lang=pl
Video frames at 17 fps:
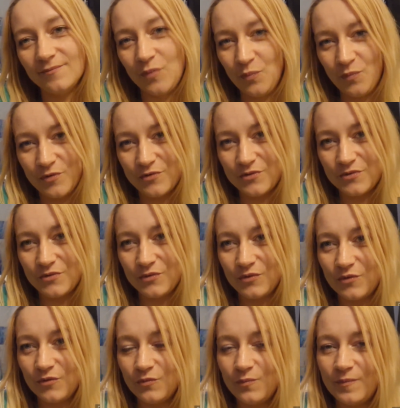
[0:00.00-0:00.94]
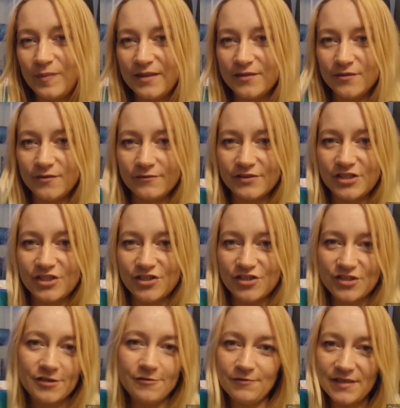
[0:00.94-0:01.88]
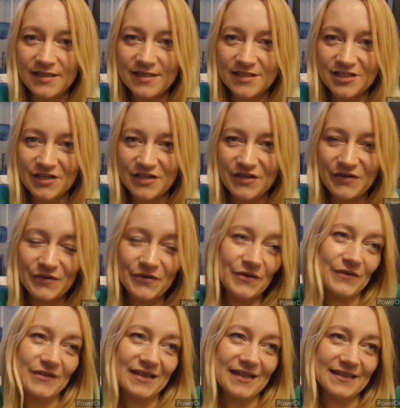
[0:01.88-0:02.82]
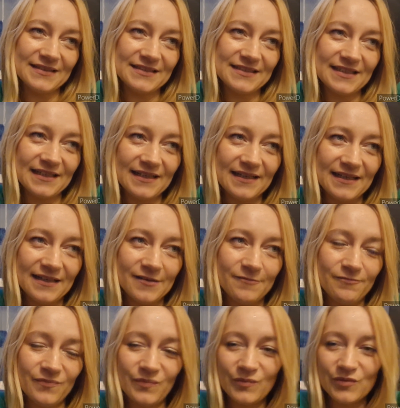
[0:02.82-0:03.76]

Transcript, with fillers: po prostu będą cieszyły, że je oglądacie,